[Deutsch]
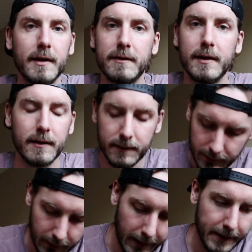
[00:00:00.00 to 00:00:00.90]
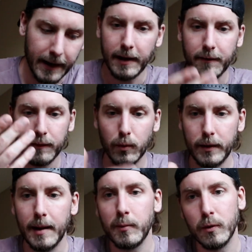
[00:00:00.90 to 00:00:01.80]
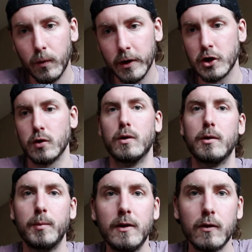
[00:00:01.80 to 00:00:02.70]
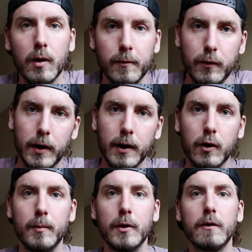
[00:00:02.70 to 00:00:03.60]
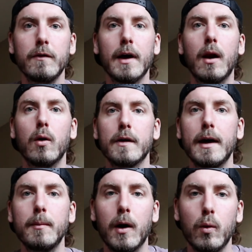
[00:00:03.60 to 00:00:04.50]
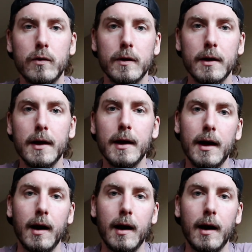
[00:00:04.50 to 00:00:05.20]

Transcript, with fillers: sind das jetzt halt iPhone, Apple Watch und Beats Kopfhörer kommen irgendwie alle aus einem Hause.